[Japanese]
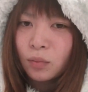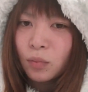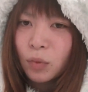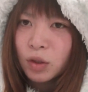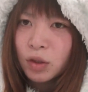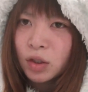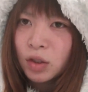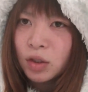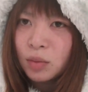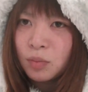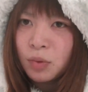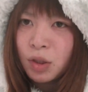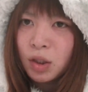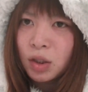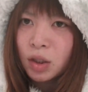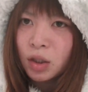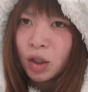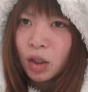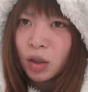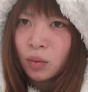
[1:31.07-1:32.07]
まあ、全然見れ
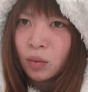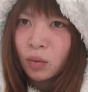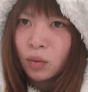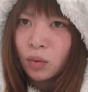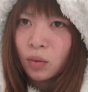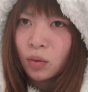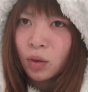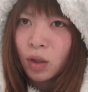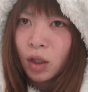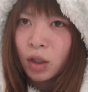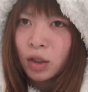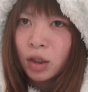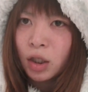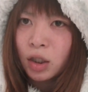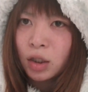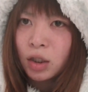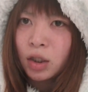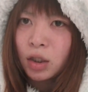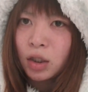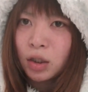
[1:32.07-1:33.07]
てない子がいた
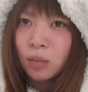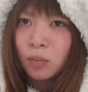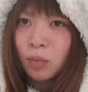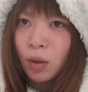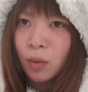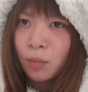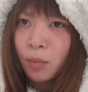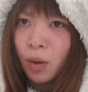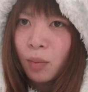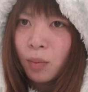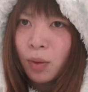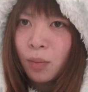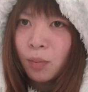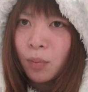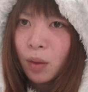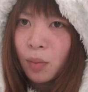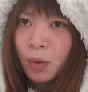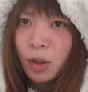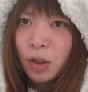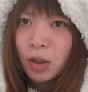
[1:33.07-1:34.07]
り、まあ、場面
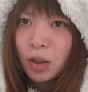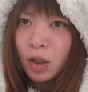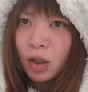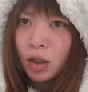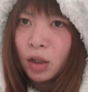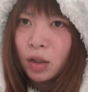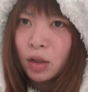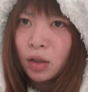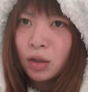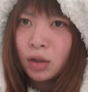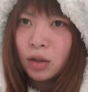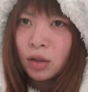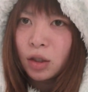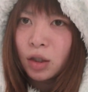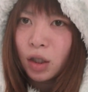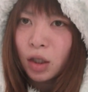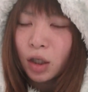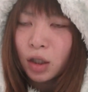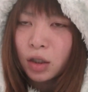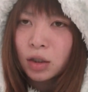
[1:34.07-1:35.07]
場面で出
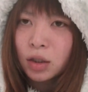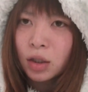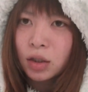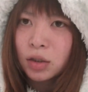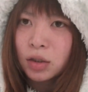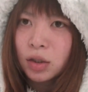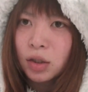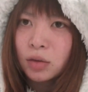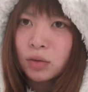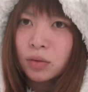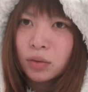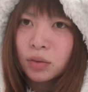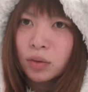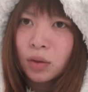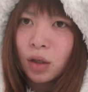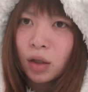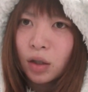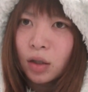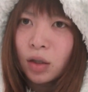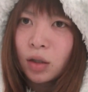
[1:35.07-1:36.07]
たり入ったりしてる
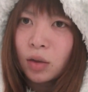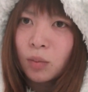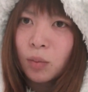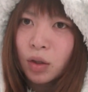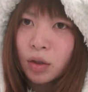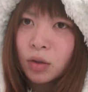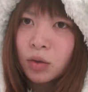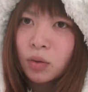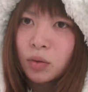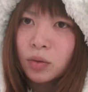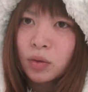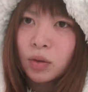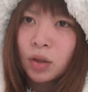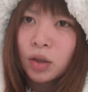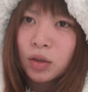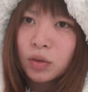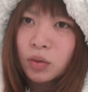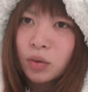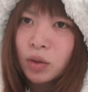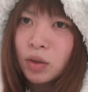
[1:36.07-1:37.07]
から、まあ、記憶
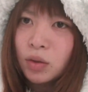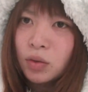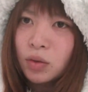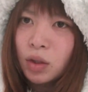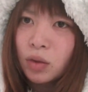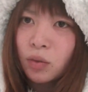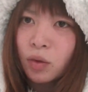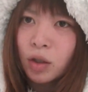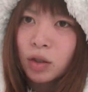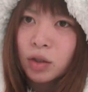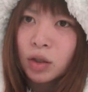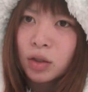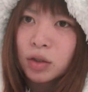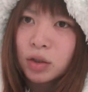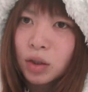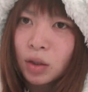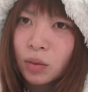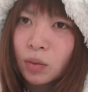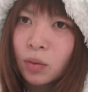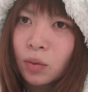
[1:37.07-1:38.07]
がそれぞれの
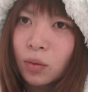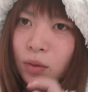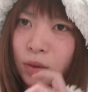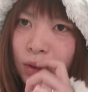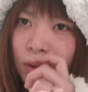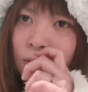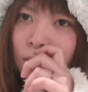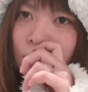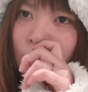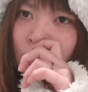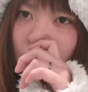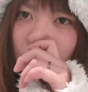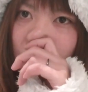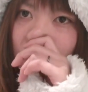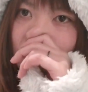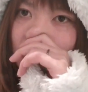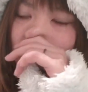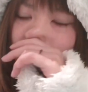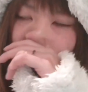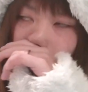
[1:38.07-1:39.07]
形で残ってるんだけ
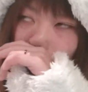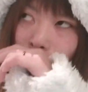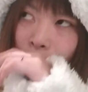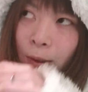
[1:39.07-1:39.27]
ど